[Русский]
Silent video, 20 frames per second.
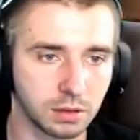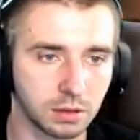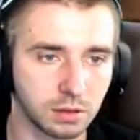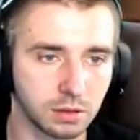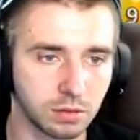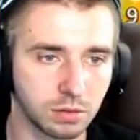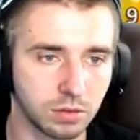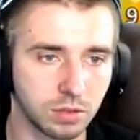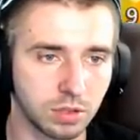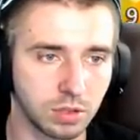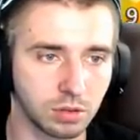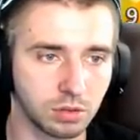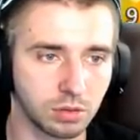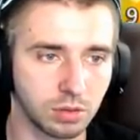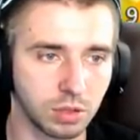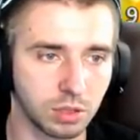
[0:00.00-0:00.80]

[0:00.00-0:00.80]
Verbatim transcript: Ну, силу не